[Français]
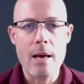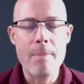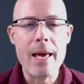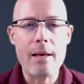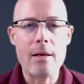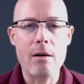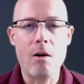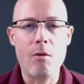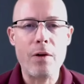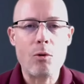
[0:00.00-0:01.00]
mais
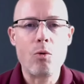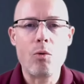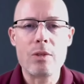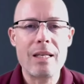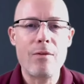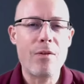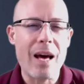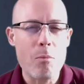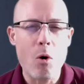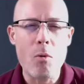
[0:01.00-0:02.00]
en fait, on, on sait
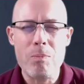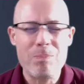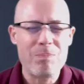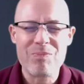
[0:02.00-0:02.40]
vraiment